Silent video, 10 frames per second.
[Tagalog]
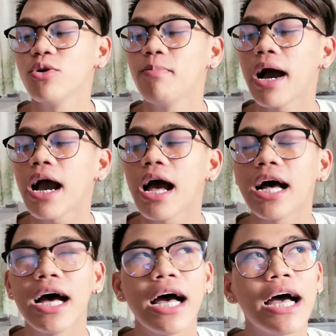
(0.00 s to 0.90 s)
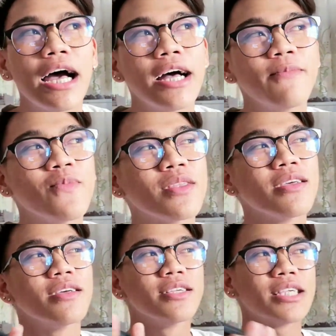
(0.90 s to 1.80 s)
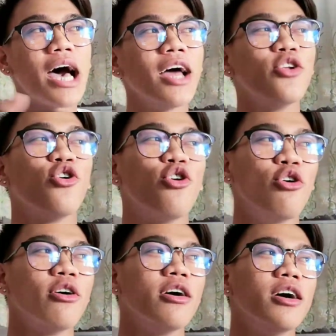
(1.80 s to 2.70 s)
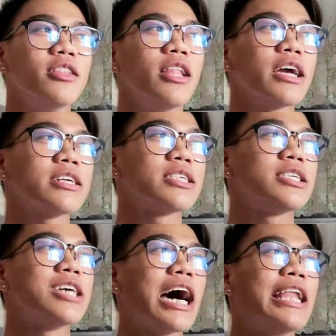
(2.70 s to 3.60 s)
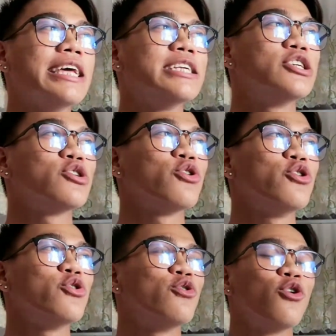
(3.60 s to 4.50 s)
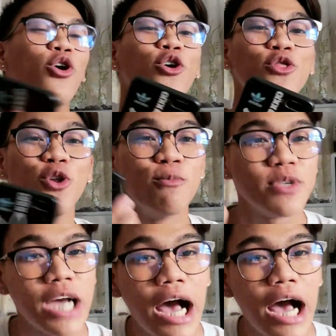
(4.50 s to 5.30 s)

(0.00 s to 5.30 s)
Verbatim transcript: So, baka sa ano, next challenge ko yung condom